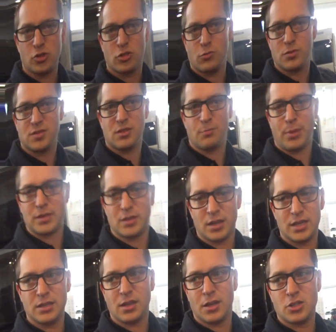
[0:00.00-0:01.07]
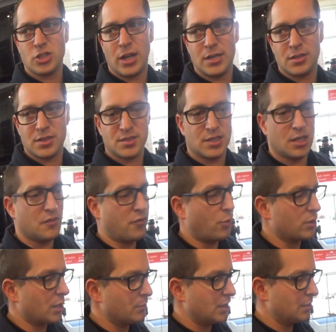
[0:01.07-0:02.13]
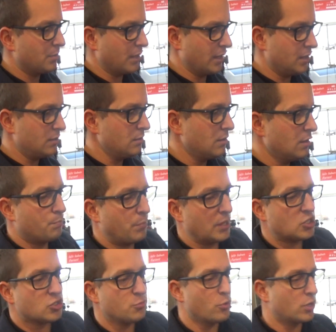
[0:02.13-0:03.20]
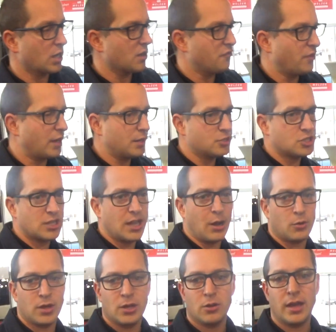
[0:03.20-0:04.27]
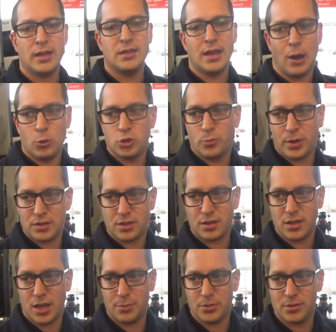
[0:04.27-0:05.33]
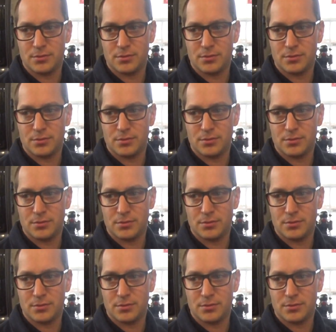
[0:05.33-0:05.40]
schon unseren Batterietrennschalter gesehen, vorne am EBL. Bestmögliche Fall ist, ich gehe auch noch hin und hänge die Autobatterie ab.